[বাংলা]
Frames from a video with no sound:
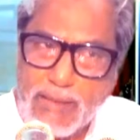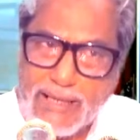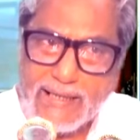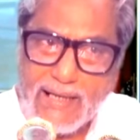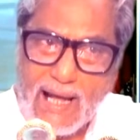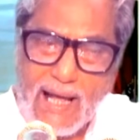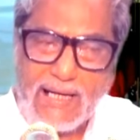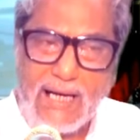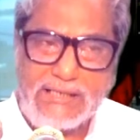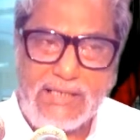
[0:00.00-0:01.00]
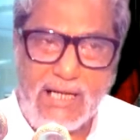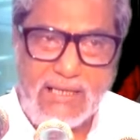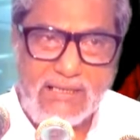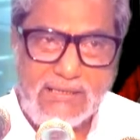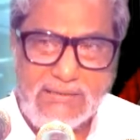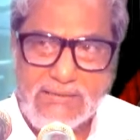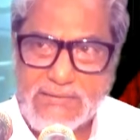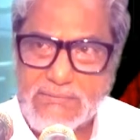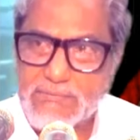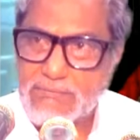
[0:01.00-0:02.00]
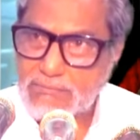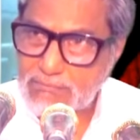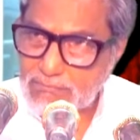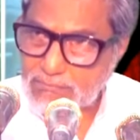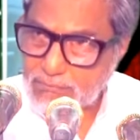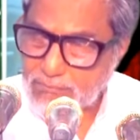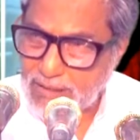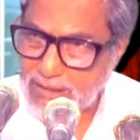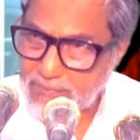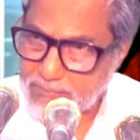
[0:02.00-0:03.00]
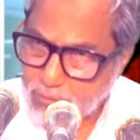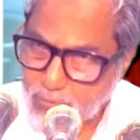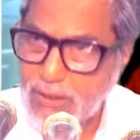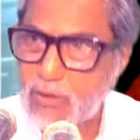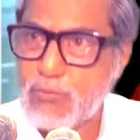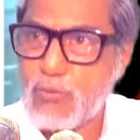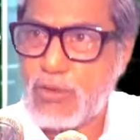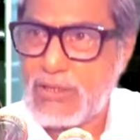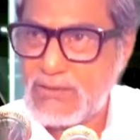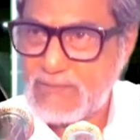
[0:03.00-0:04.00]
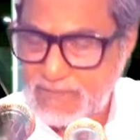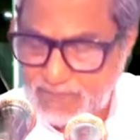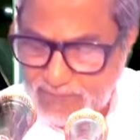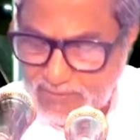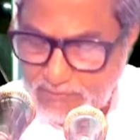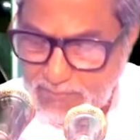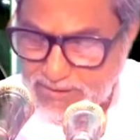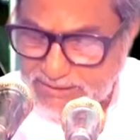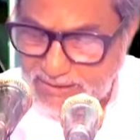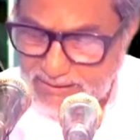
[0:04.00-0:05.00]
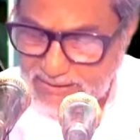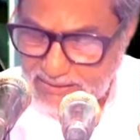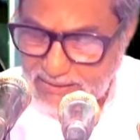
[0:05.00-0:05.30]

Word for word: মেঘ আকাশ আর মানে ভূমির উপরে মাঝখানে